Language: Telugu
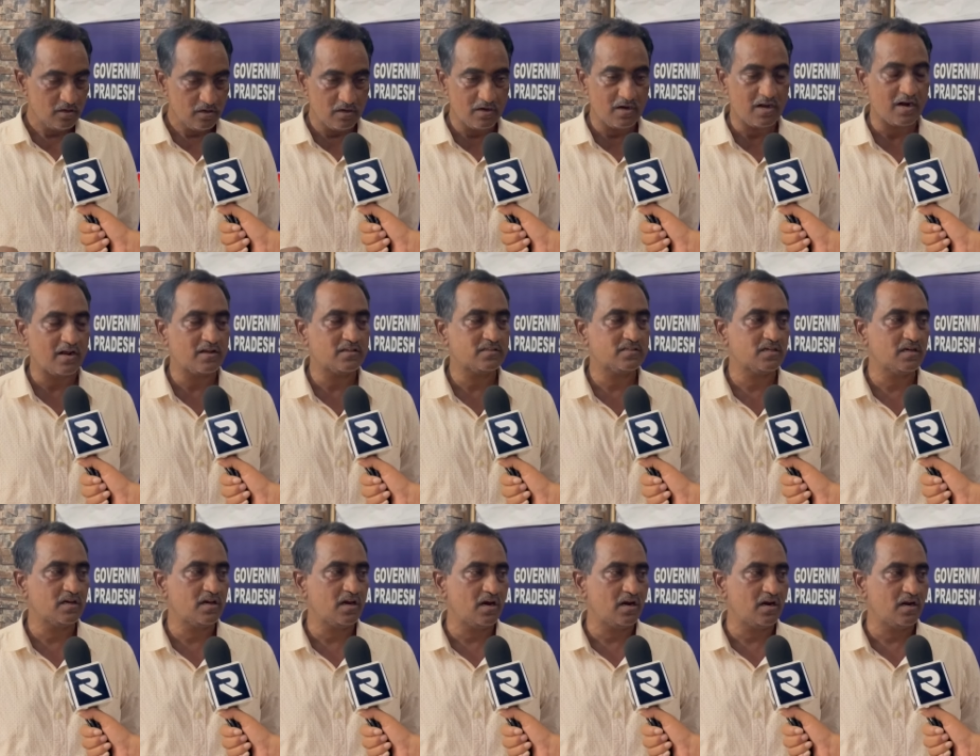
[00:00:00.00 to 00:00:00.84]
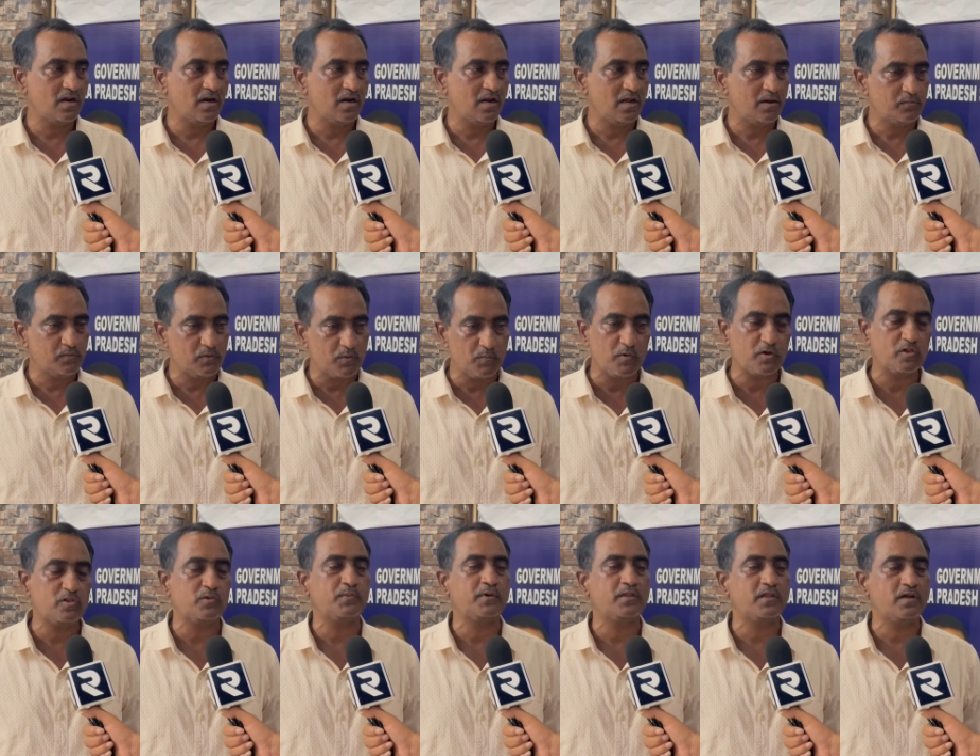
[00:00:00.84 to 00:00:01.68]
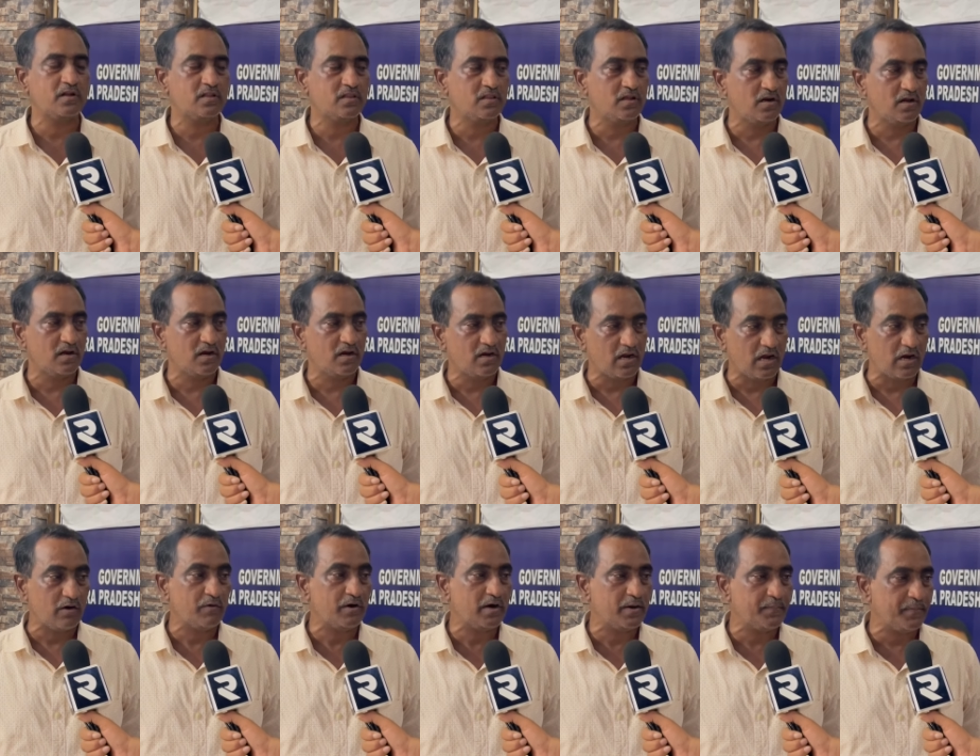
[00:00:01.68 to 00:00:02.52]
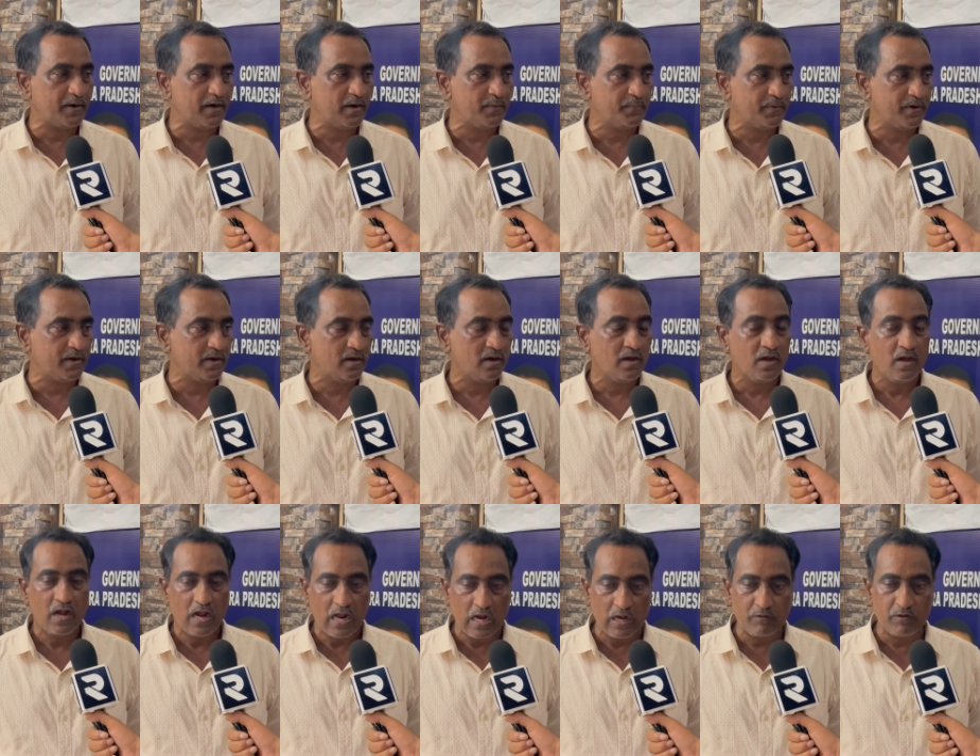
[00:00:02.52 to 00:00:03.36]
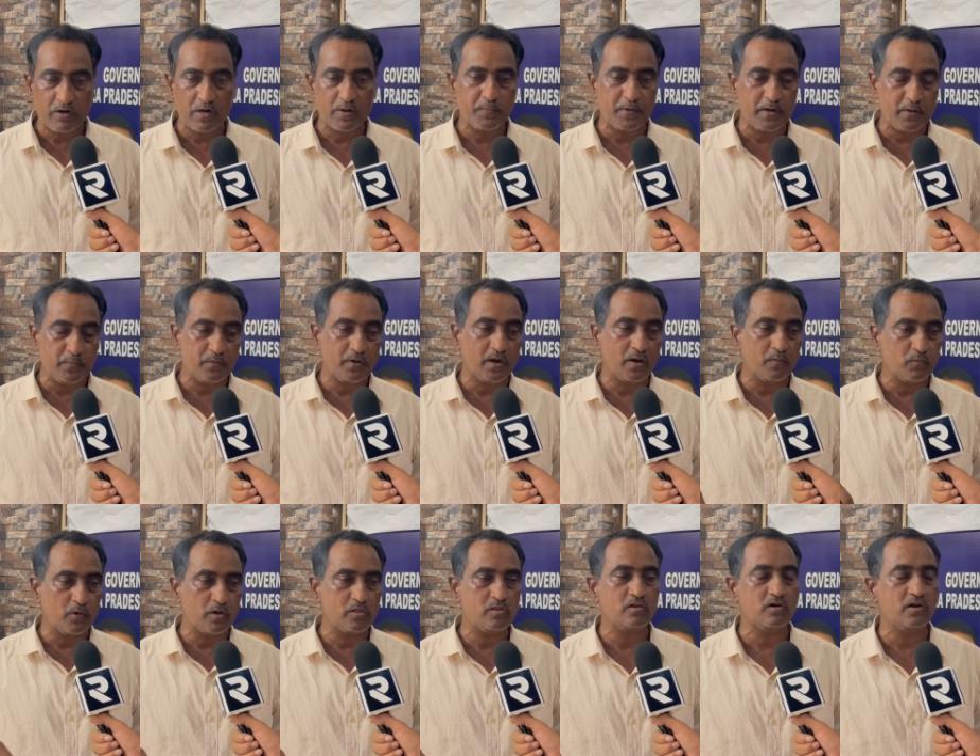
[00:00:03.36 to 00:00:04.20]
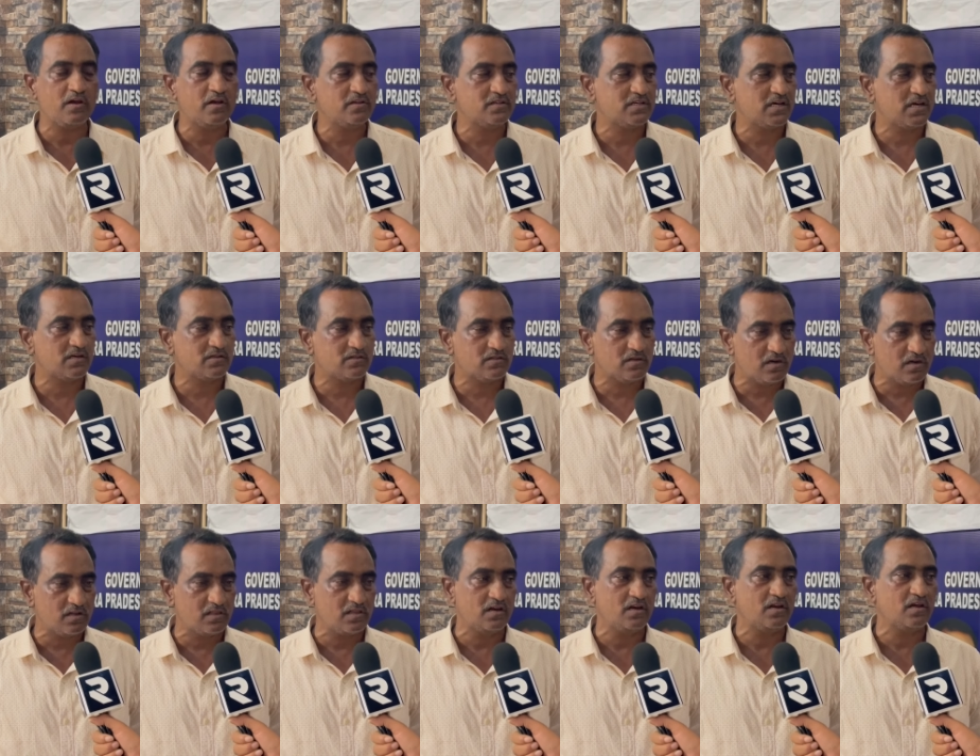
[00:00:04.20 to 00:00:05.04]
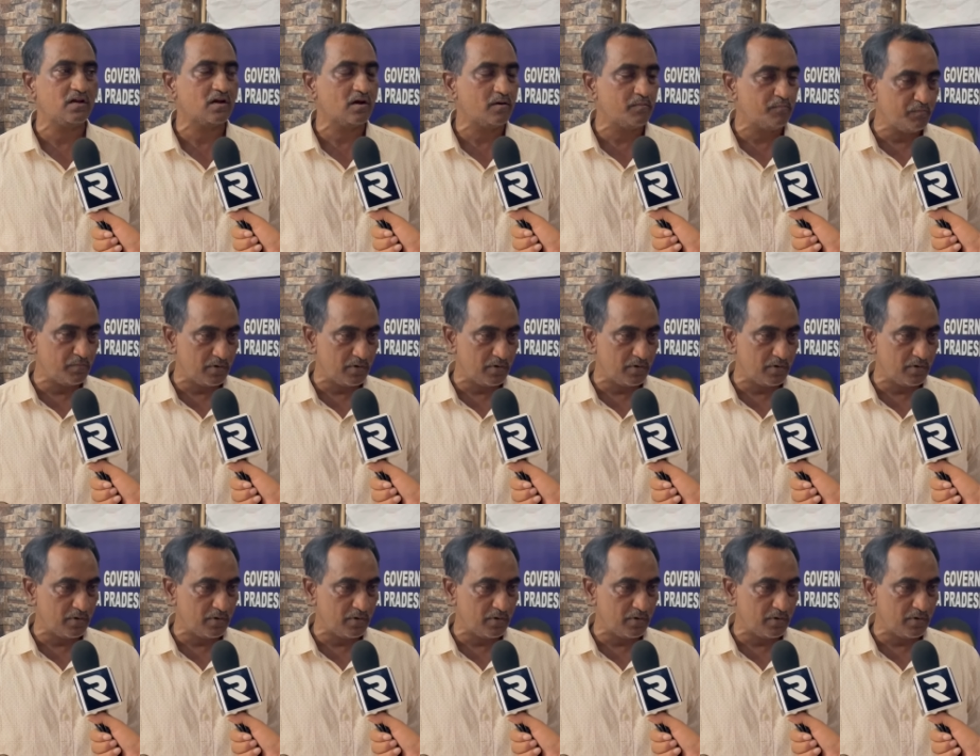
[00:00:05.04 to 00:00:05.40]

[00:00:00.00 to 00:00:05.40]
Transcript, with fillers: డ్రగ్స్ కానీ లేకపోతే మత్తు పదార్థాలు కానీ అలవాటు పడిపోయి అలవాటు పడిపోయిన ఆ మత్తులు ఏం చేస్తున్నారో తెలియక